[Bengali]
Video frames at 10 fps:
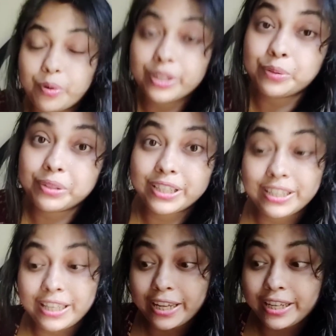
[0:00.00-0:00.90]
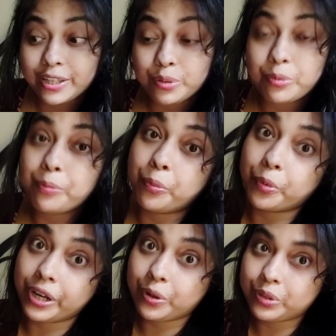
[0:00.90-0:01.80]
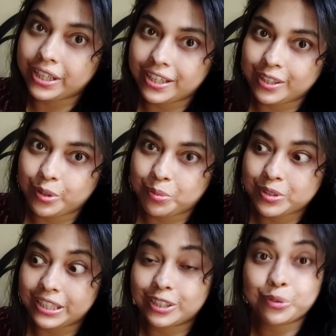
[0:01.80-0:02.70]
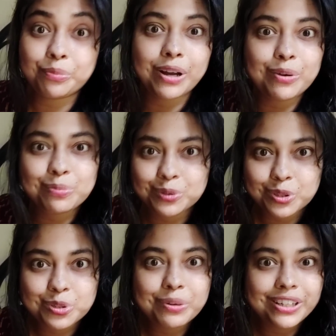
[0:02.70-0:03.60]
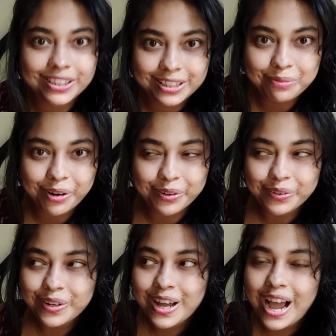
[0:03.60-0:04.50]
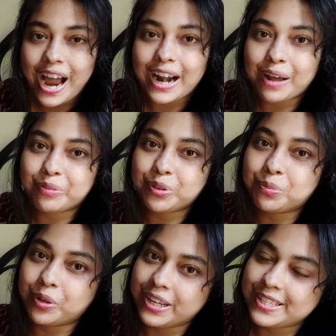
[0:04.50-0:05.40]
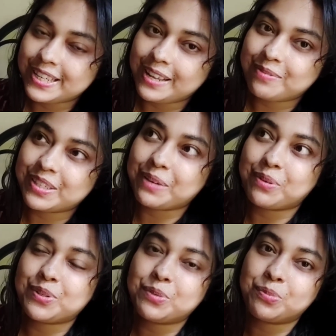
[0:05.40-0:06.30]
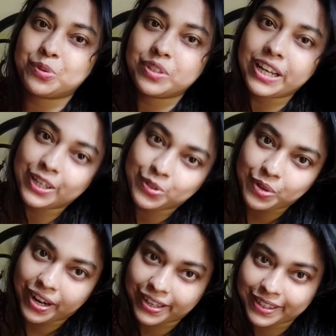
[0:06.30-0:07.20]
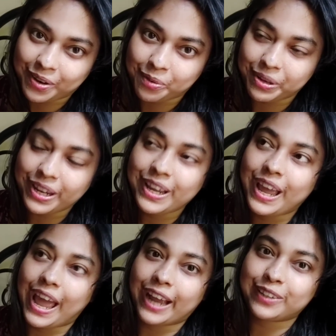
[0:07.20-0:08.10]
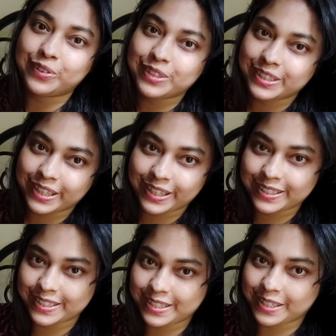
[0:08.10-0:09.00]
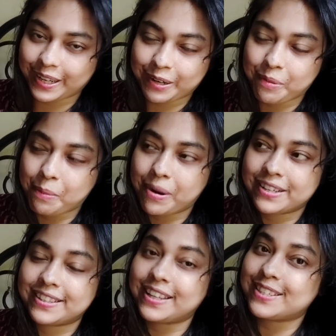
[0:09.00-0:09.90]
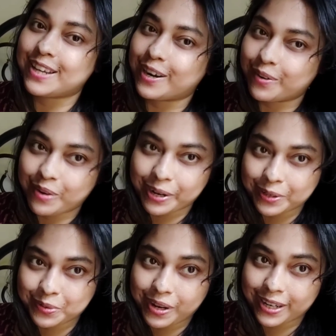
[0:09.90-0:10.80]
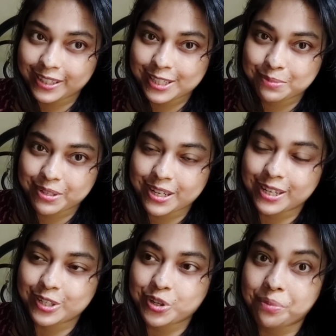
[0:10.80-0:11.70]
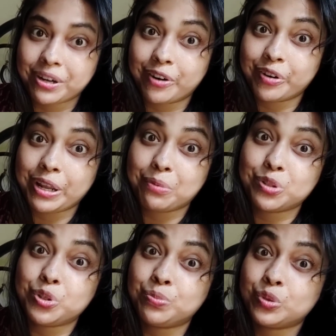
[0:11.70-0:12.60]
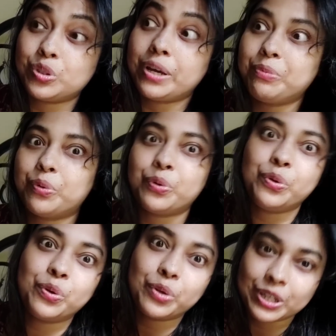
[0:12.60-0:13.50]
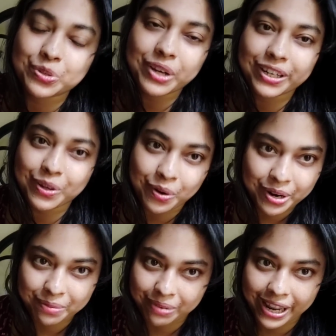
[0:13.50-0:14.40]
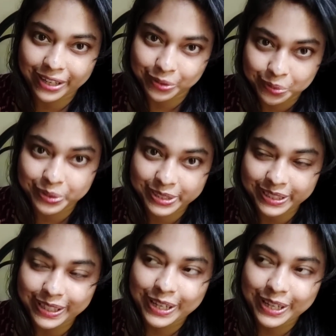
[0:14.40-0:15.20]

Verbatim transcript: পরে তোমাদেরকে দেখিয়ে দেবো পরেও দেখিয়ে দেবো যাতে তোমরাও পুজোর সময় নিতে পারো আর আমি তো বলেইছিলাম যে এবছর পুজোটা একটু আলাদা হবে এক তো জিশান আছে সেটা একটা ব্যাপার আছে তাছাড়াও আর একটু আলাদা স্পেশাল কিছু হবে কারণ এবছর পুজোটা আমি অন্য কিছু একটা করার প্ল্যান করছি